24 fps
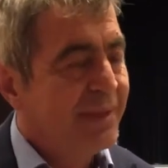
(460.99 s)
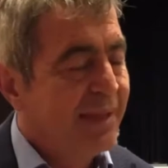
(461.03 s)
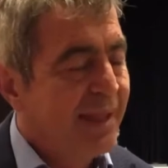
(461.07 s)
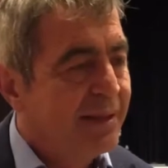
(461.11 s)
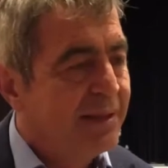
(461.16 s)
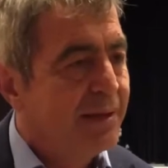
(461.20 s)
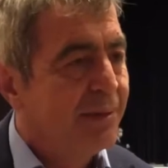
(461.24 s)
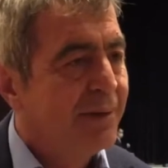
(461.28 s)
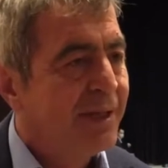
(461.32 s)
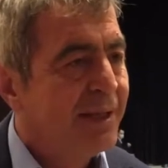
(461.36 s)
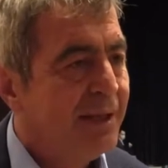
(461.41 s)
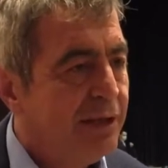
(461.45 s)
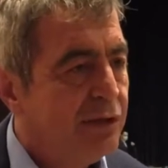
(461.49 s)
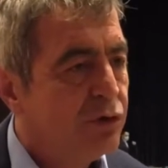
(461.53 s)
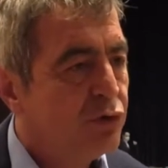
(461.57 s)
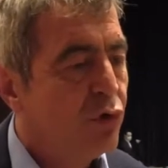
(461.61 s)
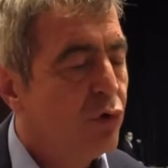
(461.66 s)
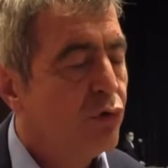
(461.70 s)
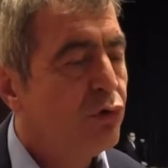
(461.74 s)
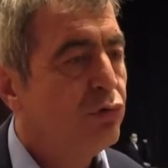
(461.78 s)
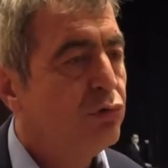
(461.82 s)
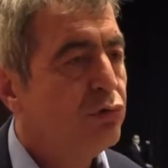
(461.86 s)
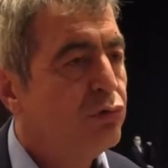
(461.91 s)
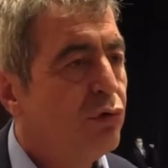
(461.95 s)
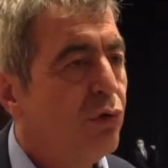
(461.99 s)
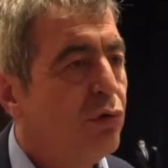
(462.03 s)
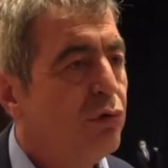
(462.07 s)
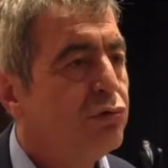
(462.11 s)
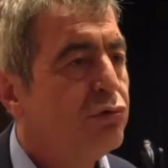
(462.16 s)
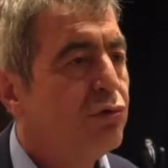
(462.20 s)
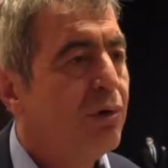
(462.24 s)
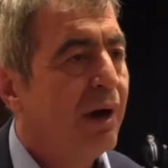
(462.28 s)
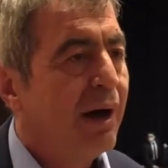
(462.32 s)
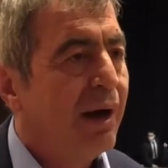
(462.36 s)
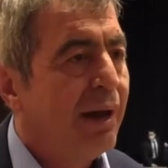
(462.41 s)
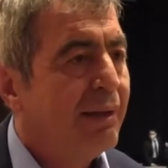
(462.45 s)
Dedeman. Dedeman
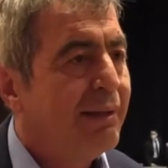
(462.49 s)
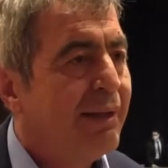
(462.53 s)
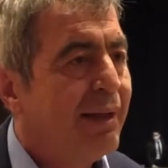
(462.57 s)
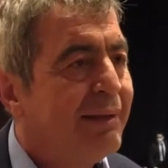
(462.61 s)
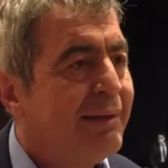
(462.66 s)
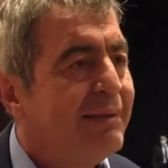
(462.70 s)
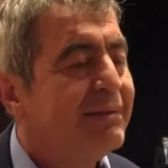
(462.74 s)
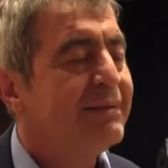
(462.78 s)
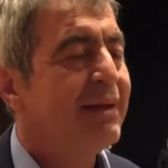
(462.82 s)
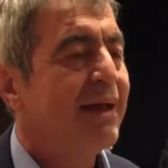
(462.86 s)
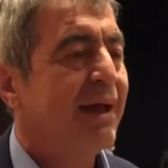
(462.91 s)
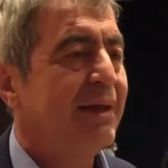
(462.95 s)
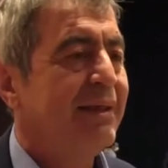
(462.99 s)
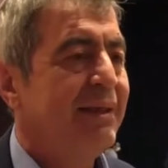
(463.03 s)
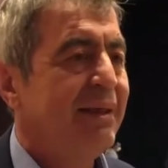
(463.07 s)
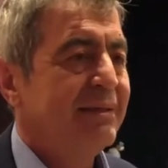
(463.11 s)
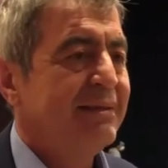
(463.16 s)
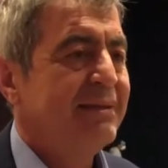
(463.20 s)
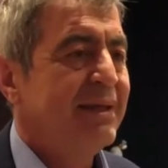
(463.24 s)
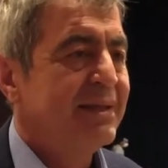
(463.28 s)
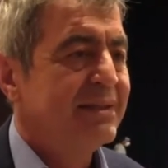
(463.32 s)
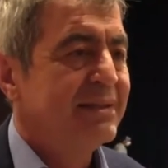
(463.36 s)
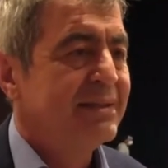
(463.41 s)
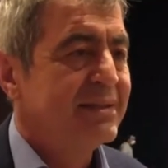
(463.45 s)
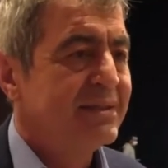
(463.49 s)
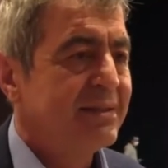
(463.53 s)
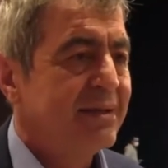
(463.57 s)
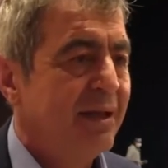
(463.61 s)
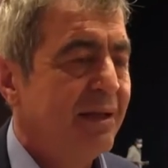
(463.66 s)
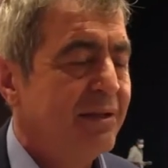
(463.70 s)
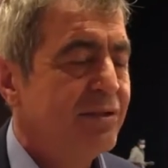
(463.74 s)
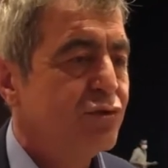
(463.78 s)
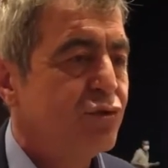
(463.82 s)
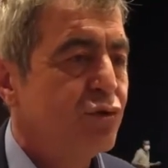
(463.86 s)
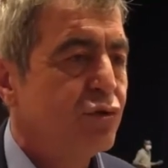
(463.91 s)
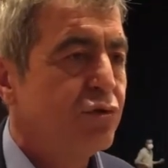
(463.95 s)
olduğu alanı da yetersiz
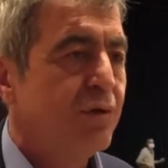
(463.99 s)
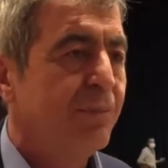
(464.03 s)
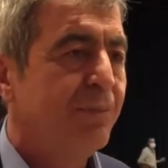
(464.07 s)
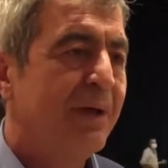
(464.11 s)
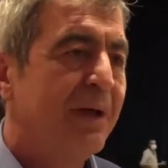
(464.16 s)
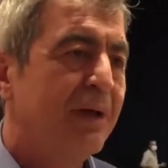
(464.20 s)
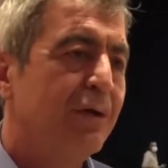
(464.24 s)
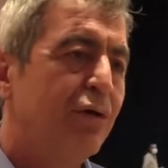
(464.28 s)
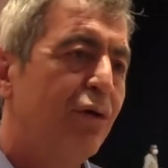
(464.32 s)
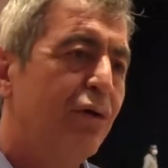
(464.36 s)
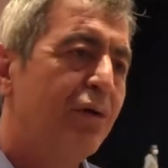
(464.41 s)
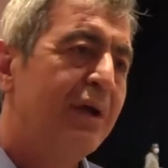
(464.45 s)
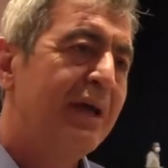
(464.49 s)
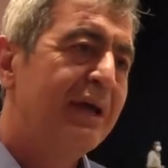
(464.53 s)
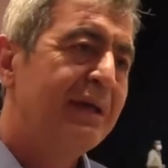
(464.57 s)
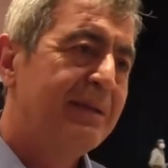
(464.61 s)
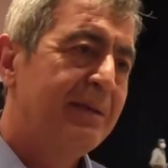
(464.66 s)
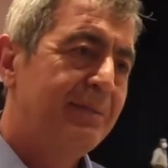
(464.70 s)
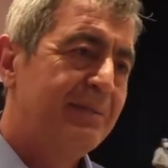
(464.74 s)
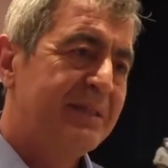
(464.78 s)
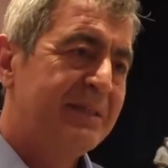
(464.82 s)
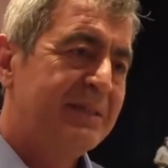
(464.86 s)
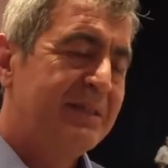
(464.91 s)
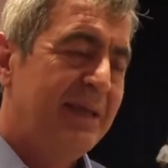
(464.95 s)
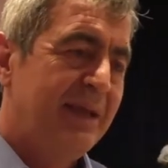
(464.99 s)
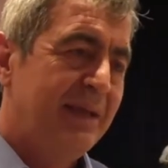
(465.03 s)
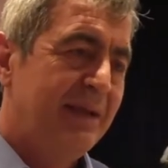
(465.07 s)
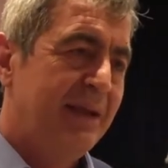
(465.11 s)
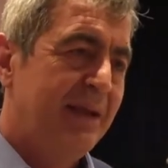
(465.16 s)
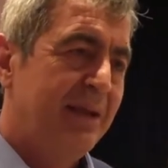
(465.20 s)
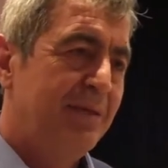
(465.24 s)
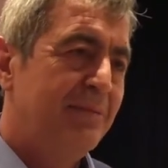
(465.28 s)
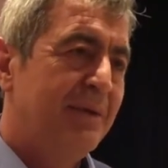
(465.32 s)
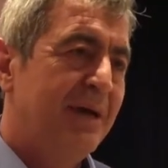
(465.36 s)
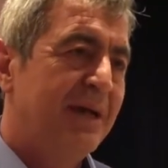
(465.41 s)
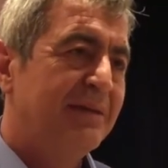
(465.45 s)
kalınca otopark orayı da biz
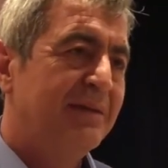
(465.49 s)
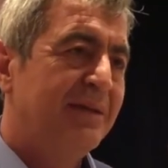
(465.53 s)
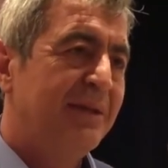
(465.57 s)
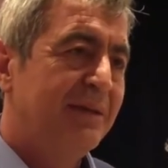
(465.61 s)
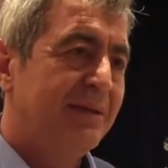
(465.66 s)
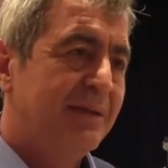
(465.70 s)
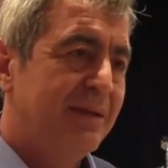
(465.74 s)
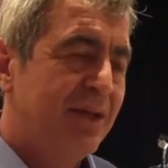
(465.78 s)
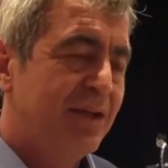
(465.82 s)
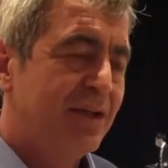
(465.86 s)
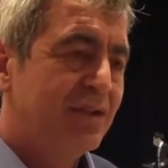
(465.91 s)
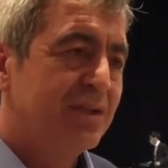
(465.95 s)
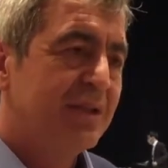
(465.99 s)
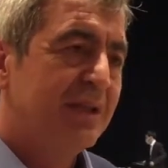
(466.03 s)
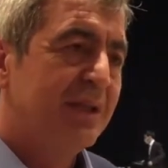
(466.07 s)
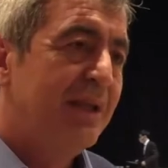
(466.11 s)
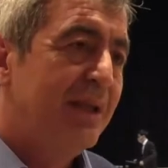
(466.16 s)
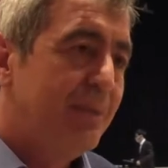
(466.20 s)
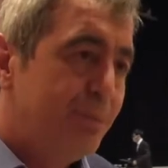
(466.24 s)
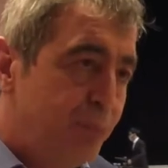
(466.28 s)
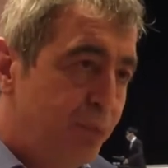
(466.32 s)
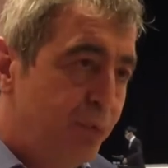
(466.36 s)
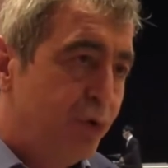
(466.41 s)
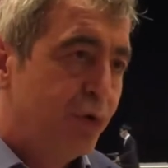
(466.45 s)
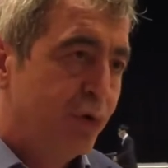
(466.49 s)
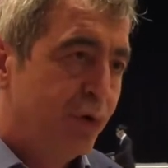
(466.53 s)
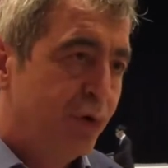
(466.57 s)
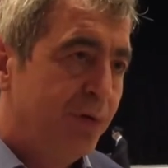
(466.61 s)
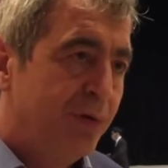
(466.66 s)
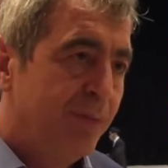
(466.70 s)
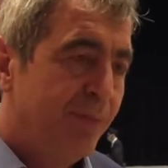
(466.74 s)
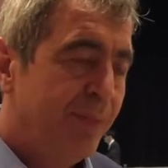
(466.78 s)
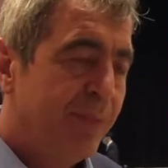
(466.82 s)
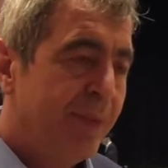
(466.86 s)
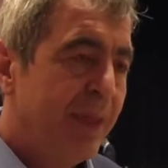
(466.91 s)
tekrar imar değişikliğiyle bugün